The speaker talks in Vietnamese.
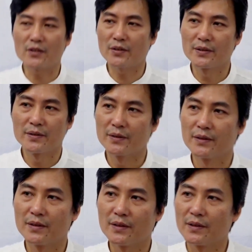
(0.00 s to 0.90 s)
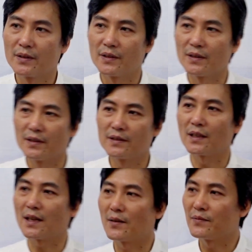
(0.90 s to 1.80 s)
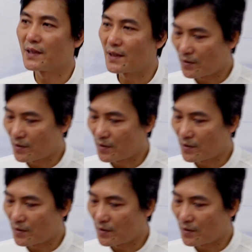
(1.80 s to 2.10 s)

thế thôi hướng dẫn là bây